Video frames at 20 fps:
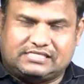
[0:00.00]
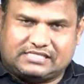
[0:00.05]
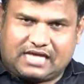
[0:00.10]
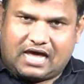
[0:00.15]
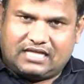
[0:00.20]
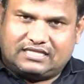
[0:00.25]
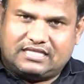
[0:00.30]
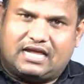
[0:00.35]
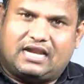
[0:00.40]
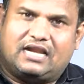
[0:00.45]

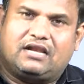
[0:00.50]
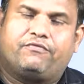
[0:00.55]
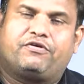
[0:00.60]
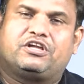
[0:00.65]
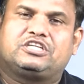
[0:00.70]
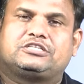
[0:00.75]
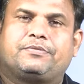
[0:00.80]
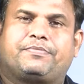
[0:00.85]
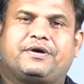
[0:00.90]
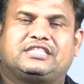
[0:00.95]
సాధారణ
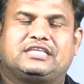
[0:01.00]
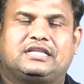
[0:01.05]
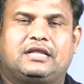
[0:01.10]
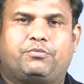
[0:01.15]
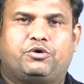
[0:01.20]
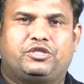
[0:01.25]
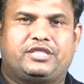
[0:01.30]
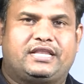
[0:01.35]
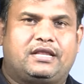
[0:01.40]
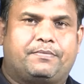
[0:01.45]
వర్షపాతం
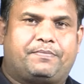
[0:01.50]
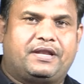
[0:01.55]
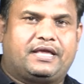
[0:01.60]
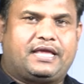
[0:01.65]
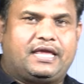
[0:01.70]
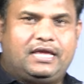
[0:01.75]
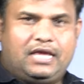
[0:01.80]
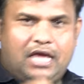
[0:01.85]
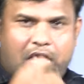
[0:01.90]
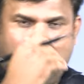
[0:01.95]

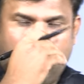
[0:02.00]
నమోదైనప్పటికీ